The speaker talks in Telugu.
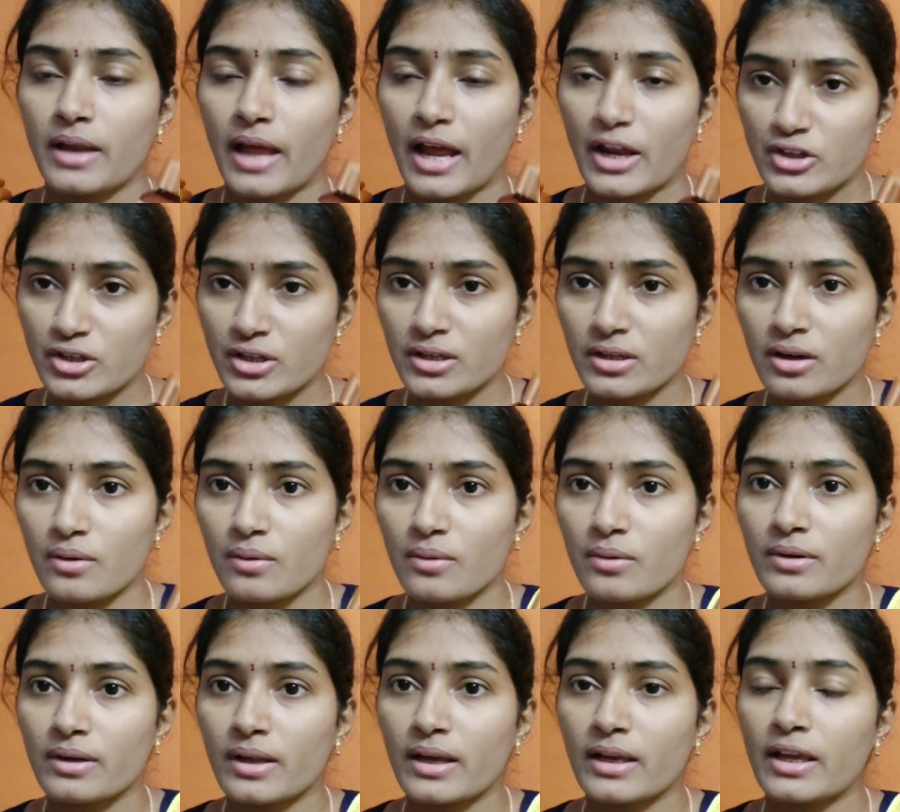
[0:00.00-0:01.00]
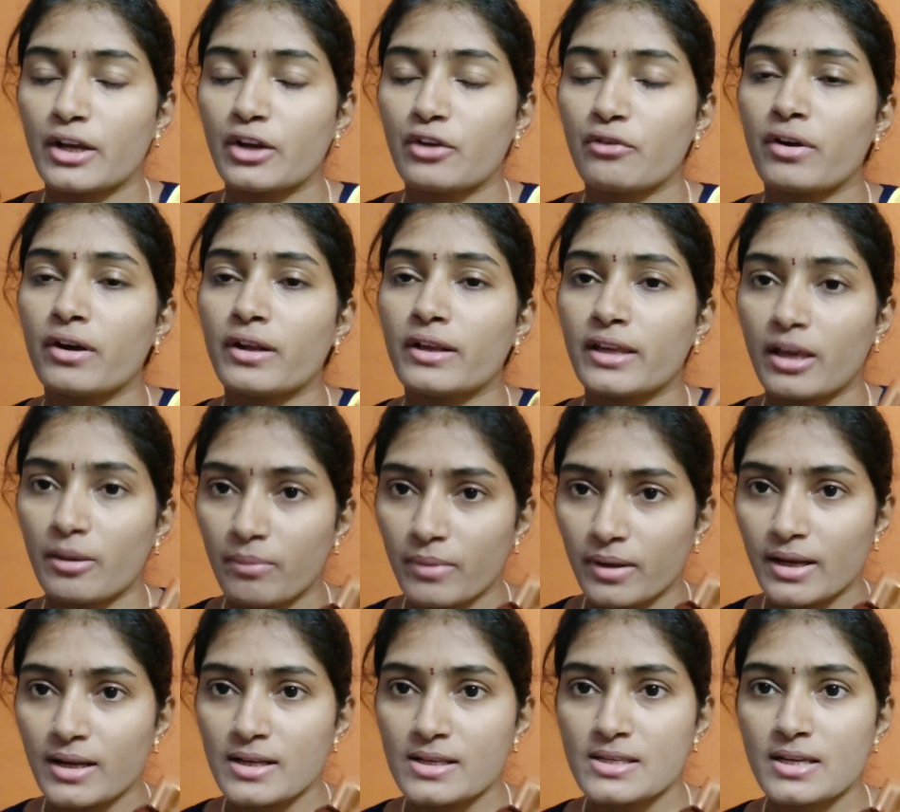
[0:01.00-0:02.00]
న్యాచురల్ గా ఉంటాయి ఎటువంటి
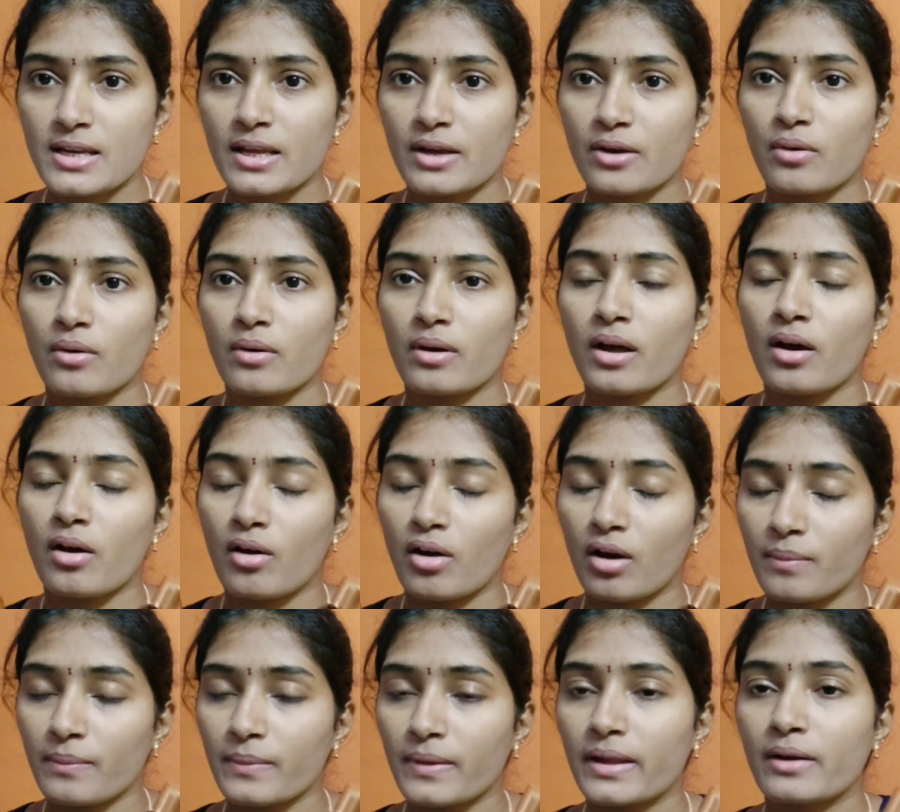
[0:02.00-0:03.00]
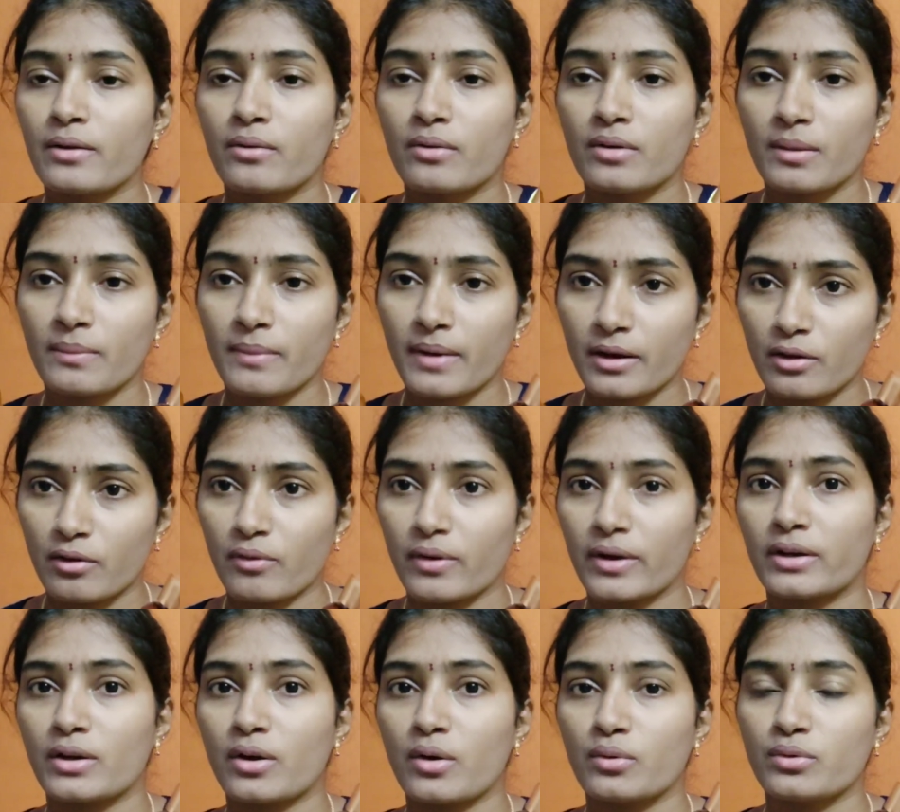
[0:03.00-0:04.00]
కెమికల్స్ లేకుండా హామ్ లేకుండా మనకు
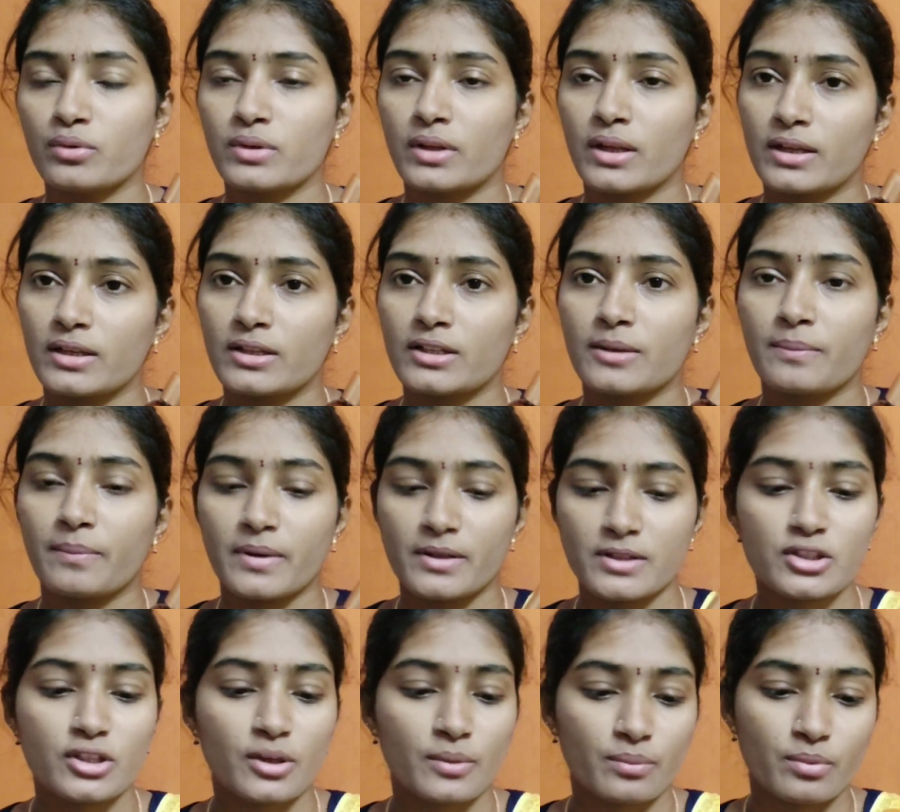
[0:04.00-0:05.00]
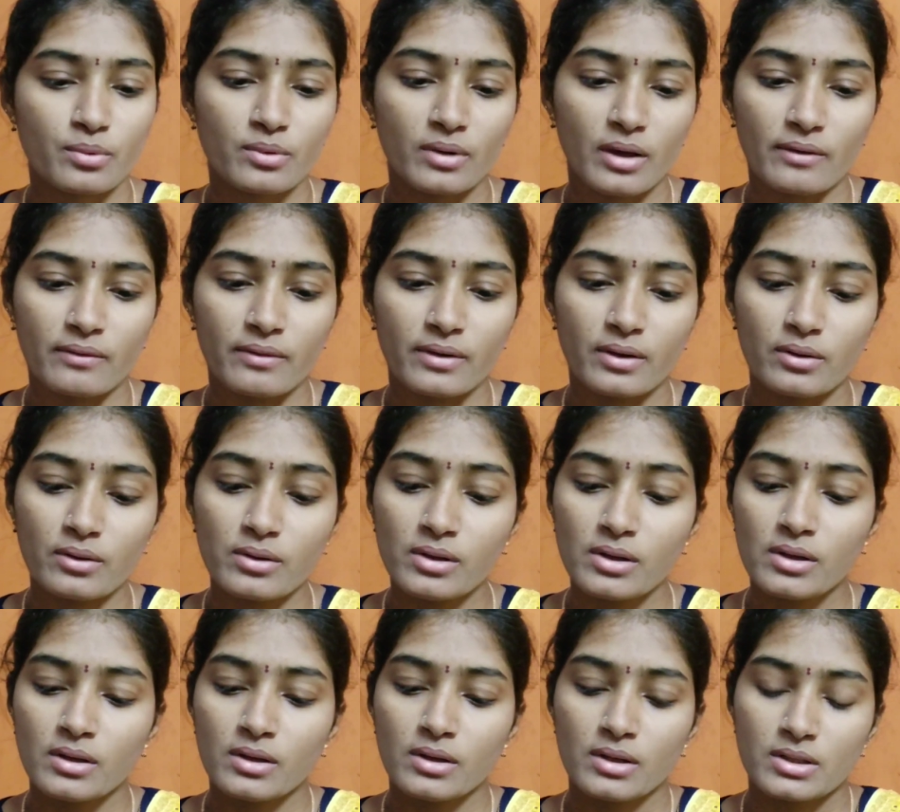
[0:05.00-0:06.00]
వర్క్ అవుతుందని చెప్పేసి చెప్తున్నారు వీళ్ళు
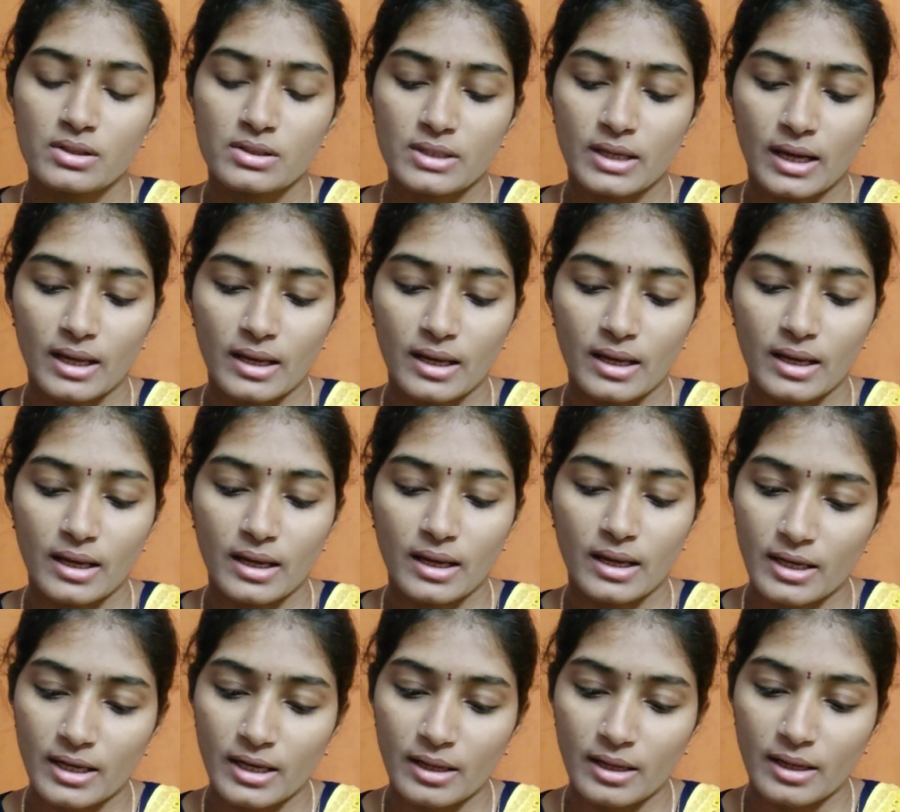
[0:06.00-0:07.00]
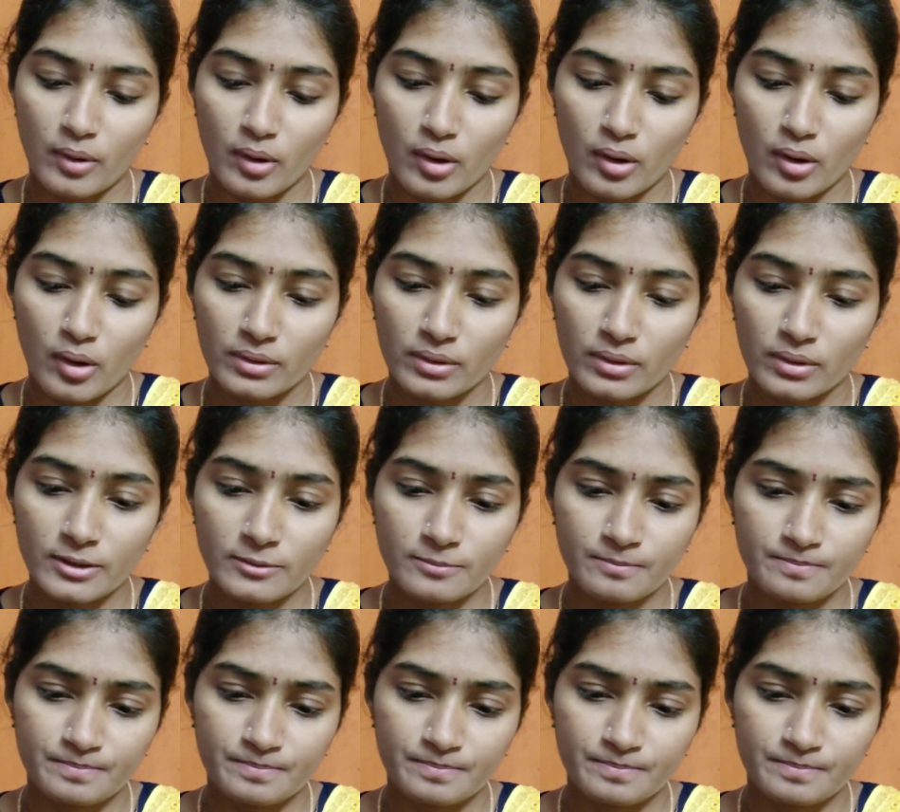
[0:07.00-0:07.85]
చాలా అంటే చాలా బాగుంది